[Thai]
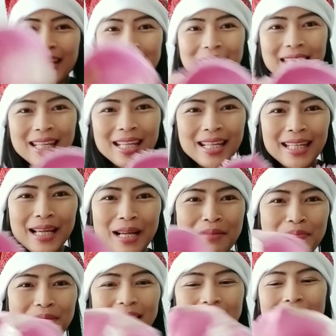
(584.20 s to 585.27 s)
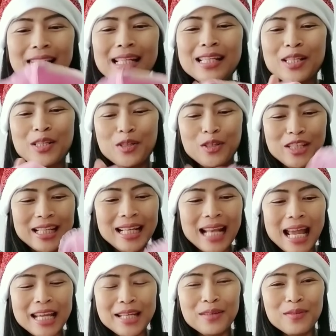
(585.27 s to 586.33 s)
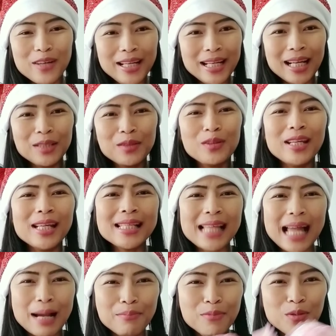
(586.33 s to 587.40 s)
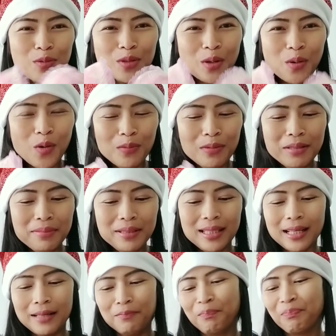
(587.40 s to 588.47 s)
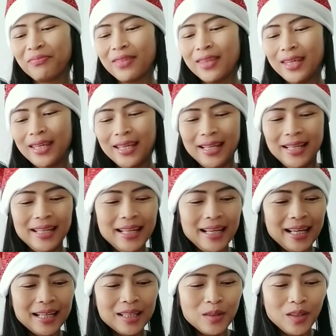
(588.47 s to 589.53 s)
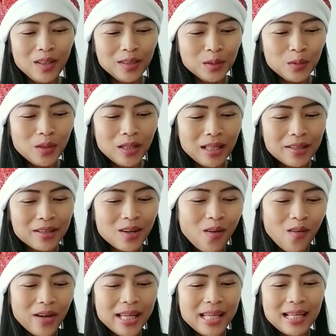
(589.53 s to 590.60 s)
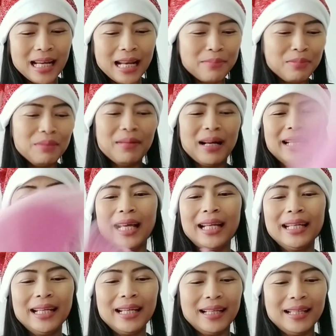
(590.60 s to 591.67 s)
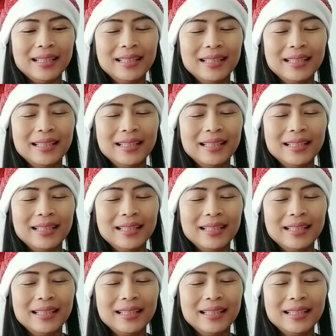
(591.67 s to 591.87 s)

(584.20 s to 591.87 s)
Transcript: นี่นะคะมีชุดชั้นในด้วยนะคะ ตัวนี้สามยูโรเพื่อนๆนะคะก็ตัวละร้อยอะไรประมาณนั้นนะคะ